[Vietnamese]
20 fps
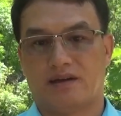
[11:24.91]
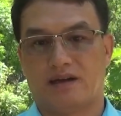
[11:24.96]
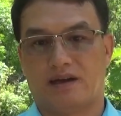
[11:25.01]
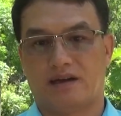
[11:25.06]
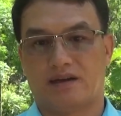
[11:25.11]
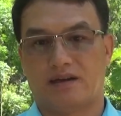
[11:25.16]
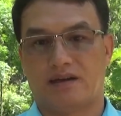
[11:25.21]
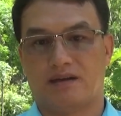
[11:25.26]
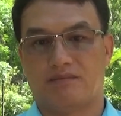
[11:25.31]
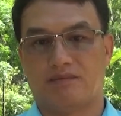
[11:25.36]

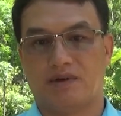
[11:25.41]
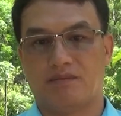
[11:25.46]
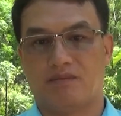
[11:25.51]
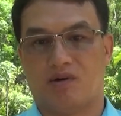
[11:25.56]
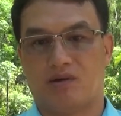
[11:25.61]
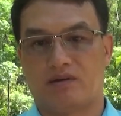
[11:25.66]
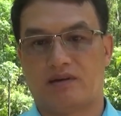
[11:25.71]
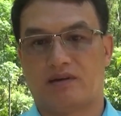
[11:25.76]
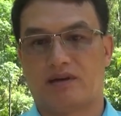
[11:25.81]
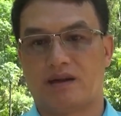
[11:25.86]
tháng mười
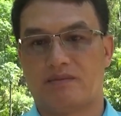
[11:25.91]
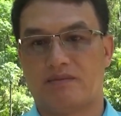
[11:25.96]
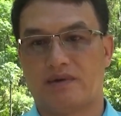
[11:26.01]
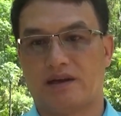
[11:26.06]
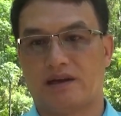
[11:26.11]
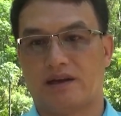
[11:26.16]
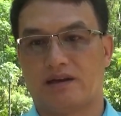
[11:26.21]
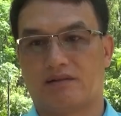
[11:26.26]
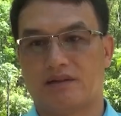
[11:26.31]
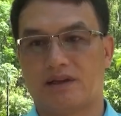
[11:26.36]
một năm
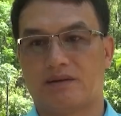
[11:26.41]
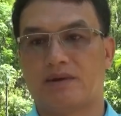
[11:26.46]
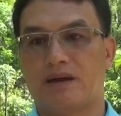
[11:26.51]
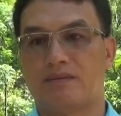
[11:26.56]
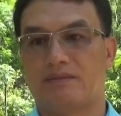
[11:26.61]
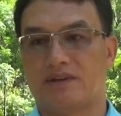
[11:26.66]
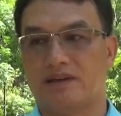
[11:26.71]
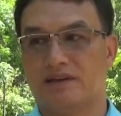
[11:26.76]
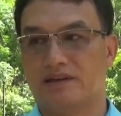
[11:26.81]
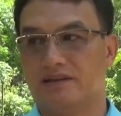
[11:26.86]
hai nghìn không trăm hai
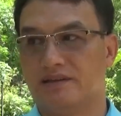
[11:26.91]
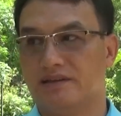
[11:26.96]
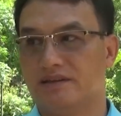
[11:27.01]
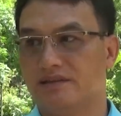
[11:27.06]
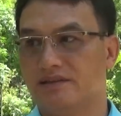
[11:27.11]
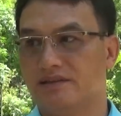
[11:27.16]
mươi tư.